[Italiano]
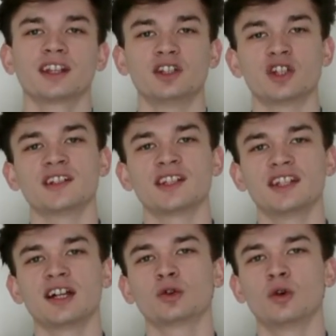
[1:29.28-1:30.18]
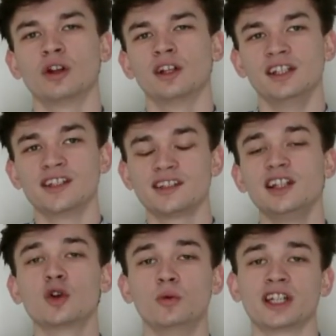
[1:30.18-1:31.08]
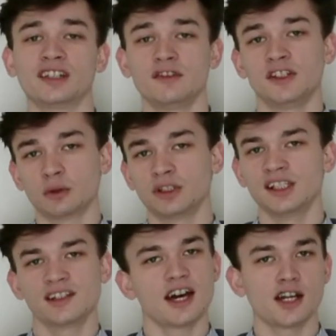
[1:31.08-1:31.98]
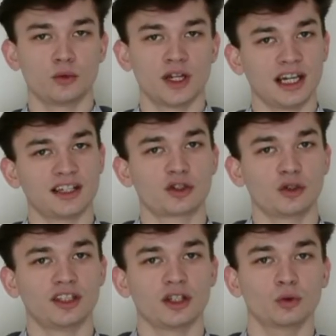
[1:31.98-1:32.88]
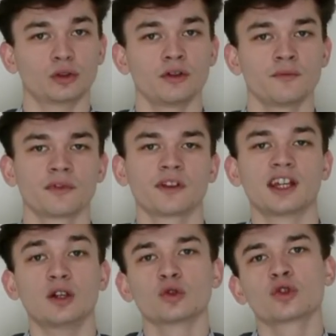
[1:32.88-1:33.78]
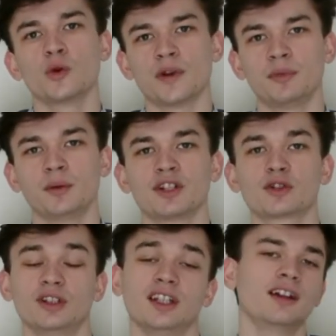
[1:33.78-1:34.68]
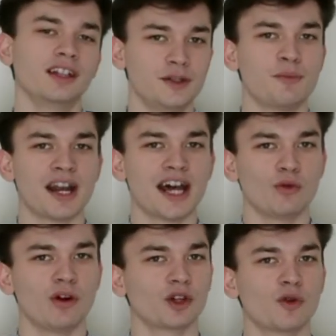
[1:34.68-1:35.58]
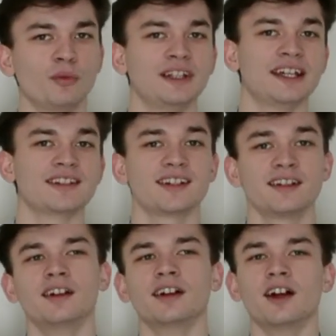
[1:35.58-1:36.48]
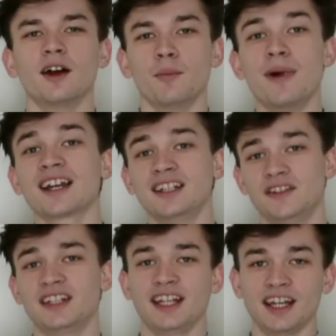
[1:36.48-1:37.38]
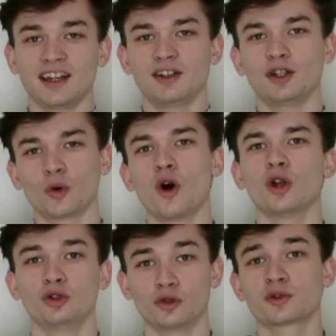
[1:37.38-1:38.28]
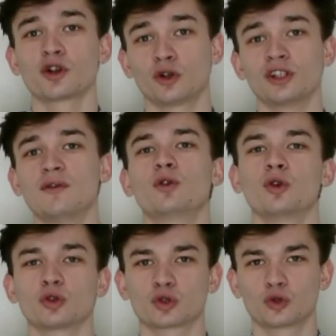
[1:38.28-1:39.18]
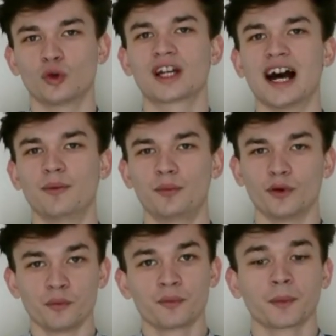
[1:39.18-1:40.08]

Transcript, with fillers: che ci ha insegnato gli stili comunicativi da utilizzare in una relazione di aiuto, che non solo mi ha permesso di imparare nuove competenze, ma anche di vedere il ruolo di uno psicologo del lavoro sul campo.